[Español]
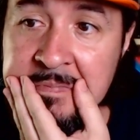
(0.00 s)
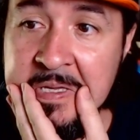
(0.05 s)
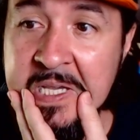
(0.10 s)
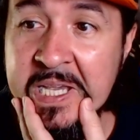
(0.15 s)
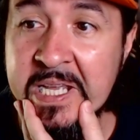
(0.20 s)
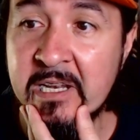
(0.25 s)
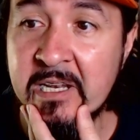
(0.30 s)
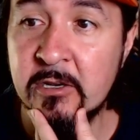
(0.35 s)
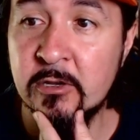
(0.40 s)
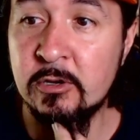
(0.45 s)

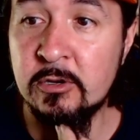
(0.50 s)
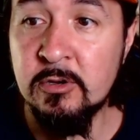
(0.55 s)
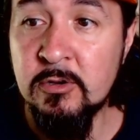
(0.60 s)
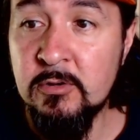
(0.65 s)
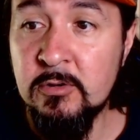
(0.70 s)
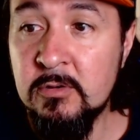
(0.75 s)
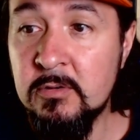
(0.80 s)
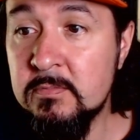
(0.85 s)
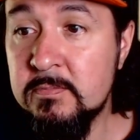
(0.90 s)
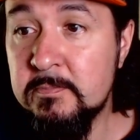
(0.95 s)
que
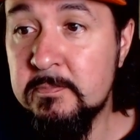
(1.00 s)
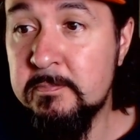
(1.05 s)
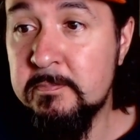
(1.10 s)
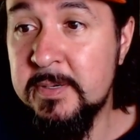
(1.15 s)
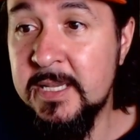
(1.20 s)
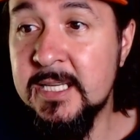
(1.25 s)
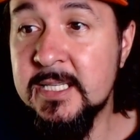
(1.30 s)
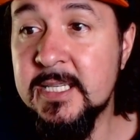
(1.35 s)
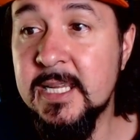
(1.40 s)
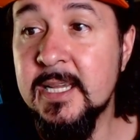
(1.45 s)
no
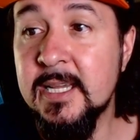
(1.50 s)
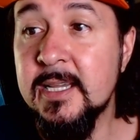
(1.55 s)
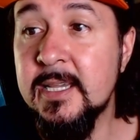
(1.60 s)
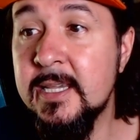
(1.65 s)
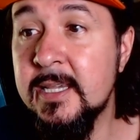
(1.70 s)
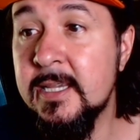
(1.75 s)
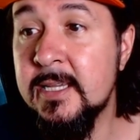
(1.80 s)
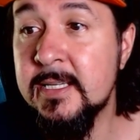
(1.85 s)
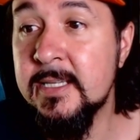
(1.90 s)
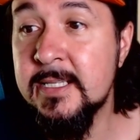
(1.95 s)
piensan
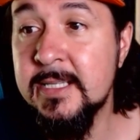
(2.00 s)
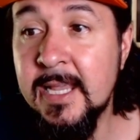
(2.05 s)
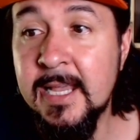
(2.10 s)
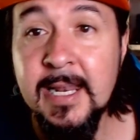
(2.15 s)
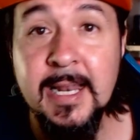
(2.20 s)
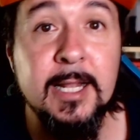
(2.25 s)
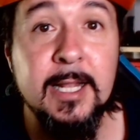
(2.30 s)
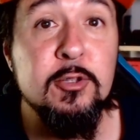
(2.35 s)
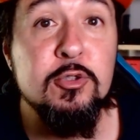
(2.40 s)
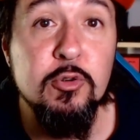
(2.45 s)
que está a
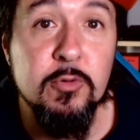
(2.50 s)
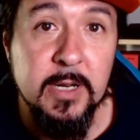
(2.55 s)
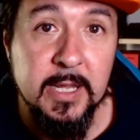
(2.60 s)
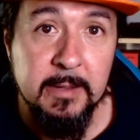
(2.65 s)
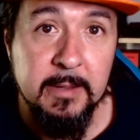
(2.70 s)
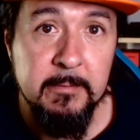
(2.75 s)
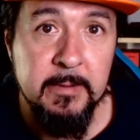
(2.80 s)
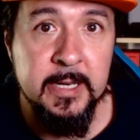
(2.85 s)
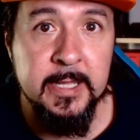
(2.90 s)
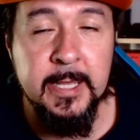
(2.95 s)
la
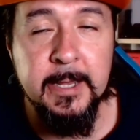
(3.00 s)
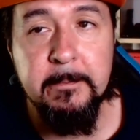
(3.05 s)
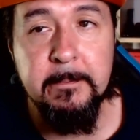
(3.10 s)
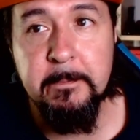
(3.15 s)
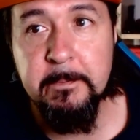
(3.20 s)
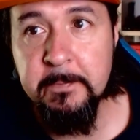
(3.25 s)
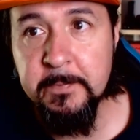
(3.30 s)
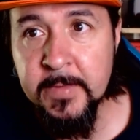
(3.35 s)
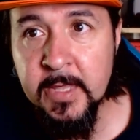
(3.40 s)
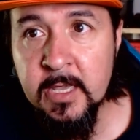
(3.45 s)
altura, ¿verdad?
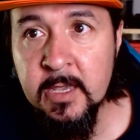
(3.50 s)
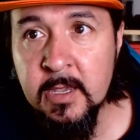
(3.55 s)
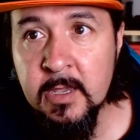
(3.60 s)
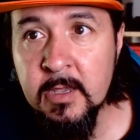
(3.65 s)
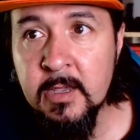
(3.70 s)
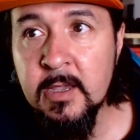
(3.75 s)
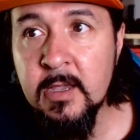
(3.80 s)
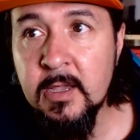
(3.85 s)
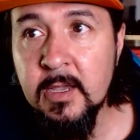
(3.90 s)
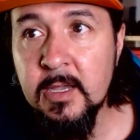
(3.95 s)

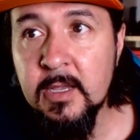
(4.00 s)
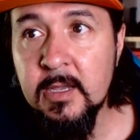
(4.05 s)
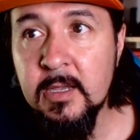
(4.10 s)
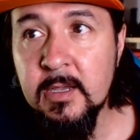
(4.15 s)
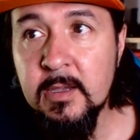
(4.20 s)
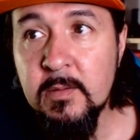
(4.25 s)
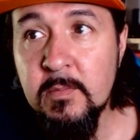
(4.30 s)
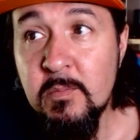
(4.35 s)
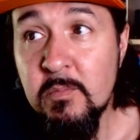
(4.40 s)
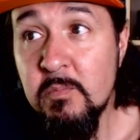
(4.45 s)

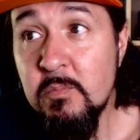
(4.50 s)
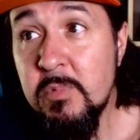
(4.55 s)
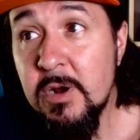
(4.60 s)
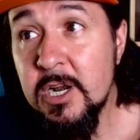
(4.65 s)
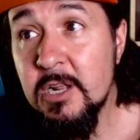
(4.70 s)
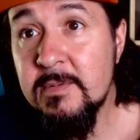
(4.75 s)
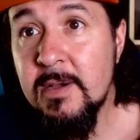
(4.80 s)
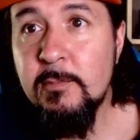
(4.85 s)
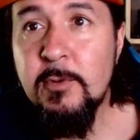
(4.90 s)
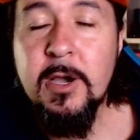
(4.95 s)

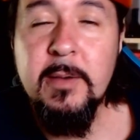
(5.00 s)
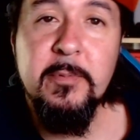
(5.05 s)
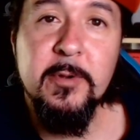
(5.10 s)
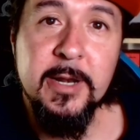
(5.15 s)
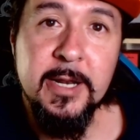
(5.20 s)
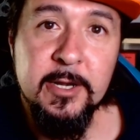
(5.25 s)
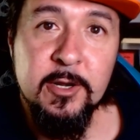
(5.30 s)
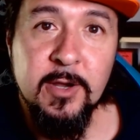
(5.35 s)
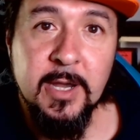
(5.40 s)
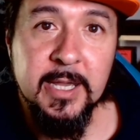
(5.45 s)
Bueno, vamos a
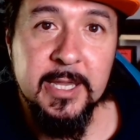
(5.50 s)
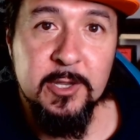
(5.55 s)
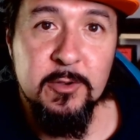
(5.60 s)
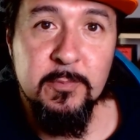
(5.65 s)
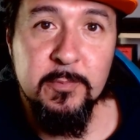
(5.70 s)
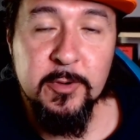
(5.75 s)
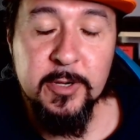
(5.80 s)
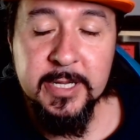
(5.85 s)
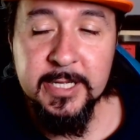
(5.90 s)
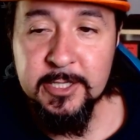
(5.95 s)
ponernos aquí un
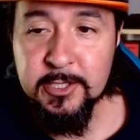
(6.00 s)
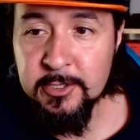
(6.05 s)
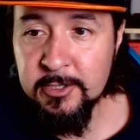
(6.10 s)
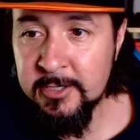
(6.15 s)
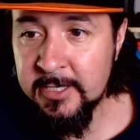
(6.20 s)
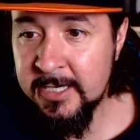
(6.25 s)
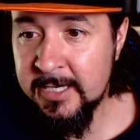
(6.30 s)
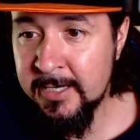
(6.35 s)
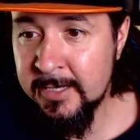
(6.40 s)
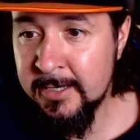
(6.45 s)

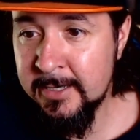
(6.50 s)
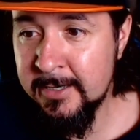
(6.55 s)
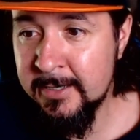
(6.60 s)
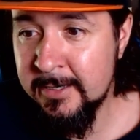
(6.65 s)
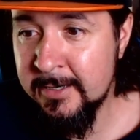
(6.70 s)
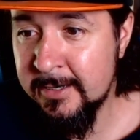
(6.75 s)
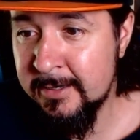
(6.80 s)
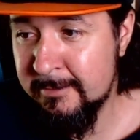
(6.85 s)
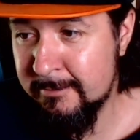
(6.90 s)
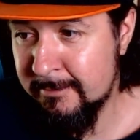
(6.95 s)
poquito
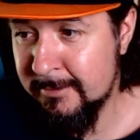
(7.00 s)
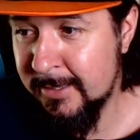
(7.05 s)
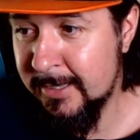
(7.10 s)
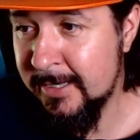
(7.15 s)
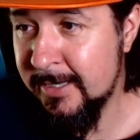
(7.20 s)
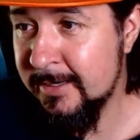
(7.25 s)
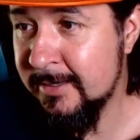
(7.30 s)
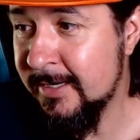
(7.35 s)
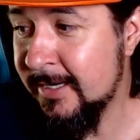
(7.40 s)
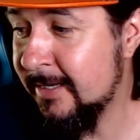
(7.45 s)
en,
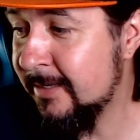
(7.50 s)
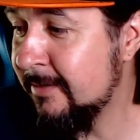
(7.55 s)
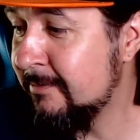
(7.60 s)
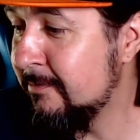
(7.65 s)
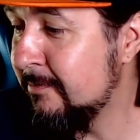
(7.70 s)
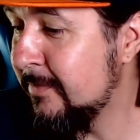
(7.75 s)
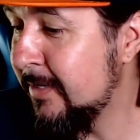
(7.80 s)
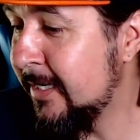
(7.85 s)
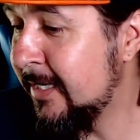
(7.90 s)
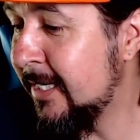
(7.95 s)

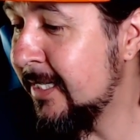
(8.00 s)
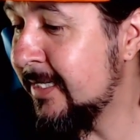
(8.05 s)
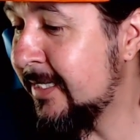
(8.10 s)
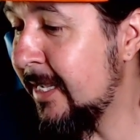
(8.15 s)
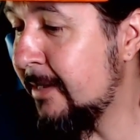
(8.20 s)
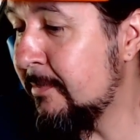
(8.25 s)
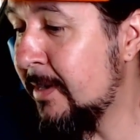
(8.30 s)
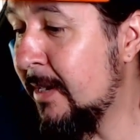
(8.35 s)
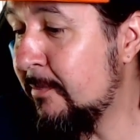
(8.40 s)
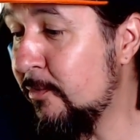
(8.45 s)
el
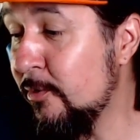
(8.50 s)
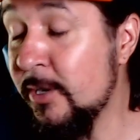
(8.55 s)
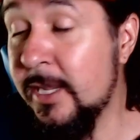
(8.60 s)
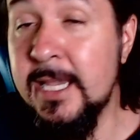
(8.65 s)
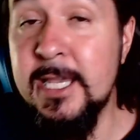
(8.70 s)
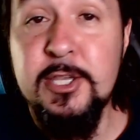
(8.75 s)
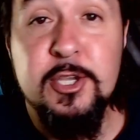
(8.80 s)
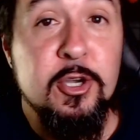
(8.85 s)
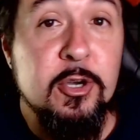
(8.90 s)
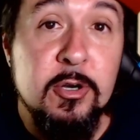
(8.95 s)
tema,
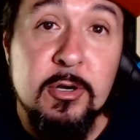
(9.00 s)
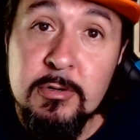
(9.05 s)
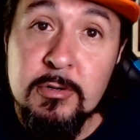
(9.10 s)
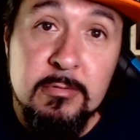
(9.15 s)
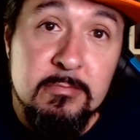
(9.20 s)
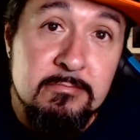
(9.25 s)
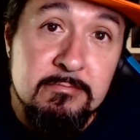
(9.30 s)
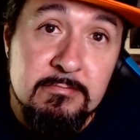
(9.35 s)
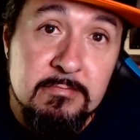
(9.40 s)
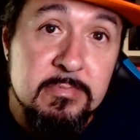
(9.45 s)
porque yo,
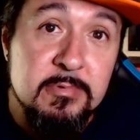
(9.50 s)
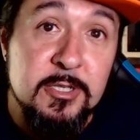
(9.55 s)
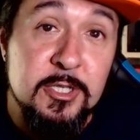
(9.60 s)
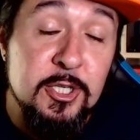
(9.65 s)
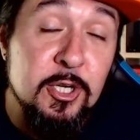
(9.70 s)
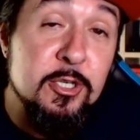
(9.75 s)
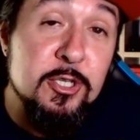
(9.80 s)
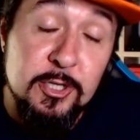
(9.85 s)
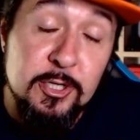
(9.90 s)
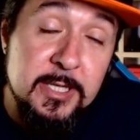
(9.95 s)

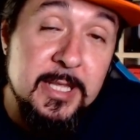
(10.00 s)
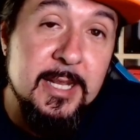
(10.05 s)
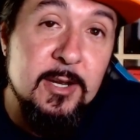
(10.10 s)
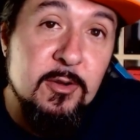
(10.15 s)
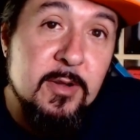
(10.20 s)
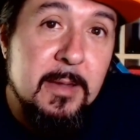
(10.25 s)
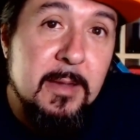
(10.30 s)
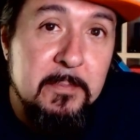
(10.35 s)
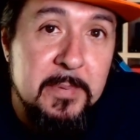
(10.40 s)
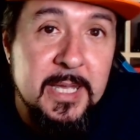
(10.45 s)
yo soy de los
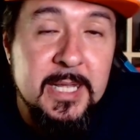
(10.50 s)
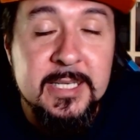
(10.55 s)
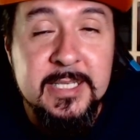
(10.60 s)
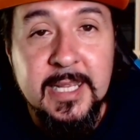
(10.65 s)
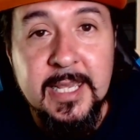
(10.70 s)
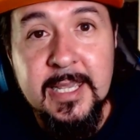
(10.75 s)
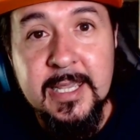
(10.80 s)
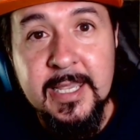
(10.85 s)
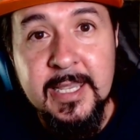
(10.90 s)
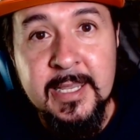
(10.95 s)
que
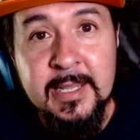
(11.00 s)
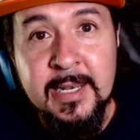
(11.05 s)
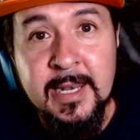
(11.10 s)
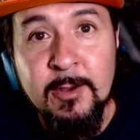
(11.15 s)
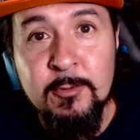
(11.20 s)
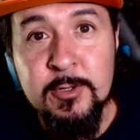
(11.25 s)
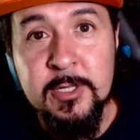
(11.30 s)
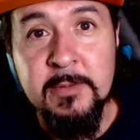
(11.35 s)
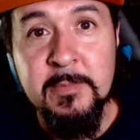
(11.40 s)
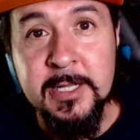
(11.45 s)
piensan que la
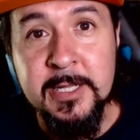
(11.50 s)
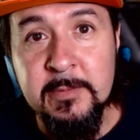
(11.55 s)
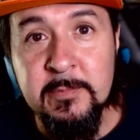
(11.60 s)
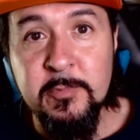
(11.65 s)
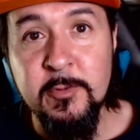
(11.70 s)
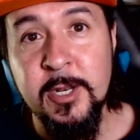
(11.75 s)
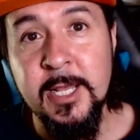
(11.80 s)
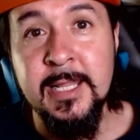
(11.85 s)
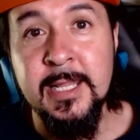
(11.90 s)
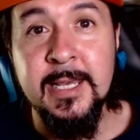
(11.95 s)
última
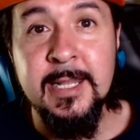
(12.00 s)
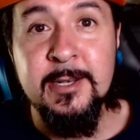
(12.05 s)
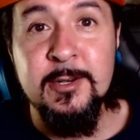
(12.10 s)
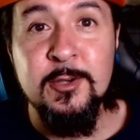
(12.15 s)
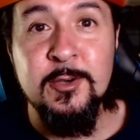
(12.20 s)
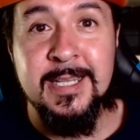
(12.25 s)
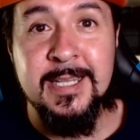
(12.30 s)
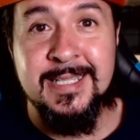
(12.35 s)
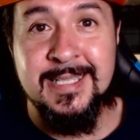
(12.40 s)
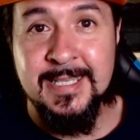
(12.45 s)
temporada
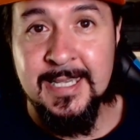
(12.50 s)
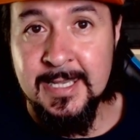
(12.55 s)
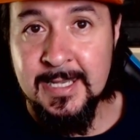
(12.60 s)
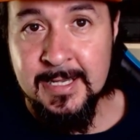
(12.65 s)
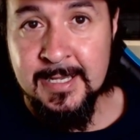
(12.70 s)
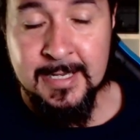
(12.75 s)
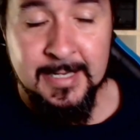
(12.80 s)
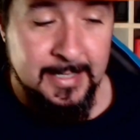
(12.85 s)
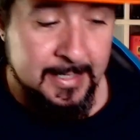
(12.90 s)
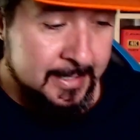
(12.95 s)
no
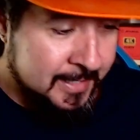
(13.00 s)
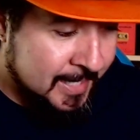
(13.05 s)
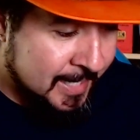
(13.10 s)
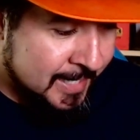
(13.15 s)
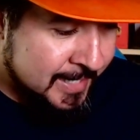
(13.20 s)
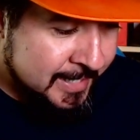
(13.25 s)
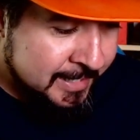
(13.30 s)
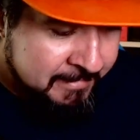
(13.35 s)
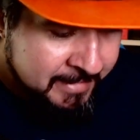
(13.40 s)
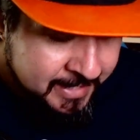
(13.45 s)
está
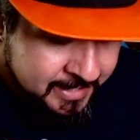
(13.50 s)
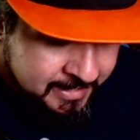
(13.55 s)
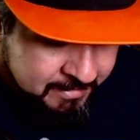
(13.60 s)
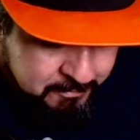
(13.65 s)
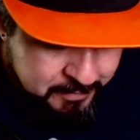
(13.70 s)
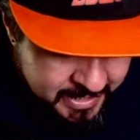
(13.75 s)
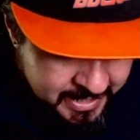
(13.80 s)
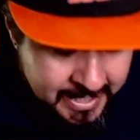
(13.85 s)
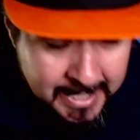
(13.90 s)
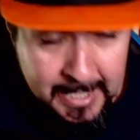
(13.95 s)
al nivel
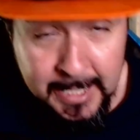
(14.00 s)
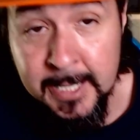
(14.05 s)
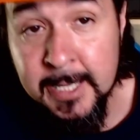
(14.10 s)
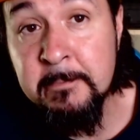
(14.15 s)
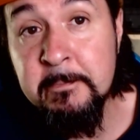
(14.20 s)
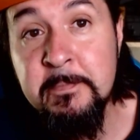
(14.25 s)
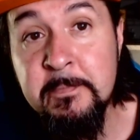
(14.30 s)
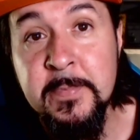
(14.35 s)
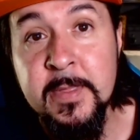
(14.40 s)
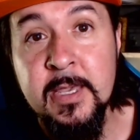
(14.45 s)
para
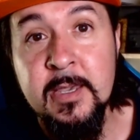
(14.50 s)
nada